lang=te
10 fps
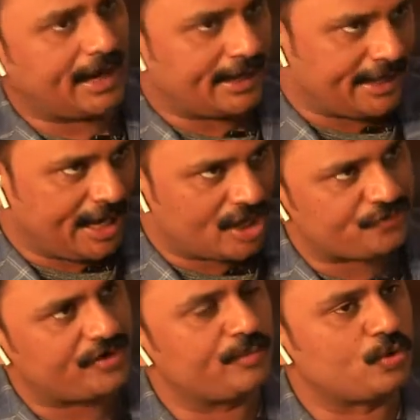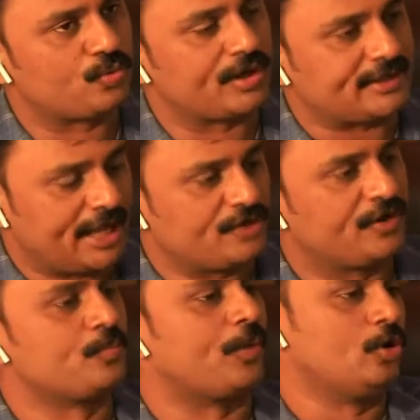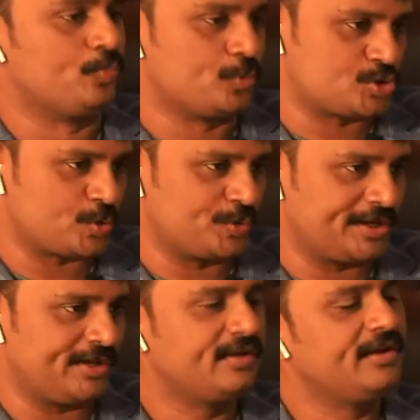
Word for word: అక్కడ గారు ఫామ్ అవ్వకుండా దానివల్ల పళ్ళు పుచ్చకుండా